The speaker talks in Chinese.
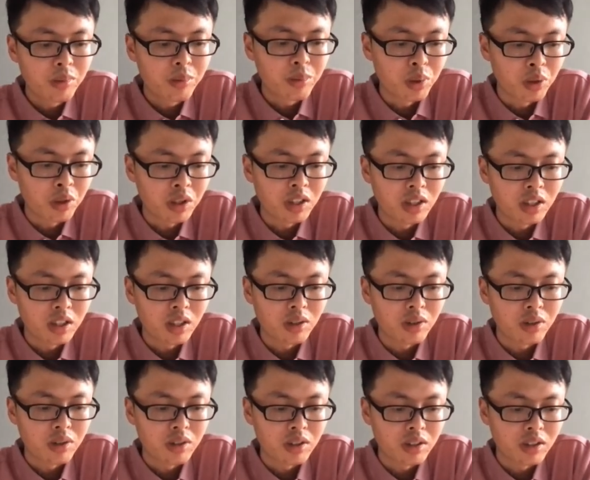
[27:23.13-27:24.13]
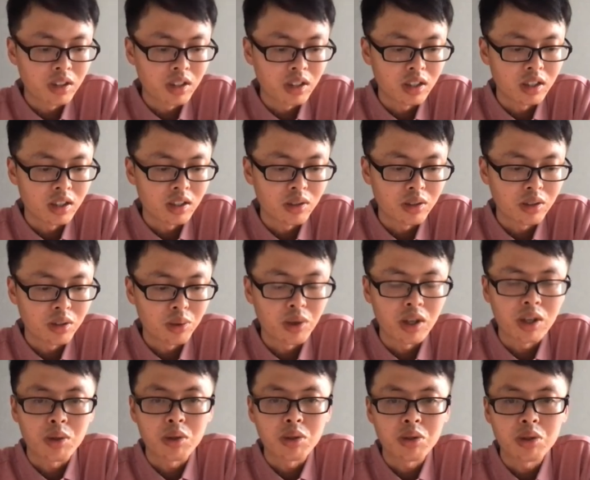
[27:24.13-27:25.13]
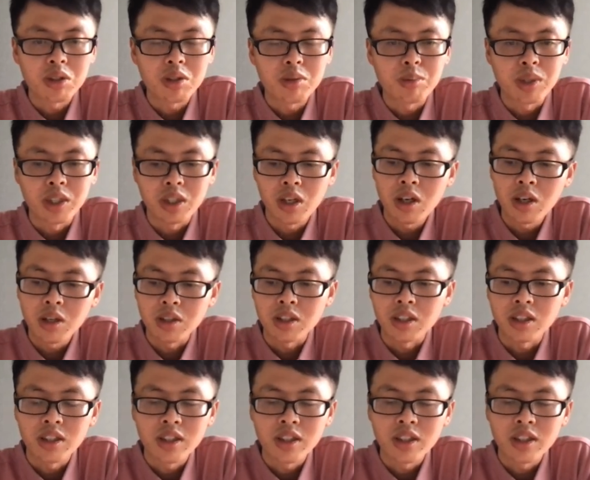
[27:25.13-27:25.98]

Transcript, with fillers: broker 间的呃网络支持比较好。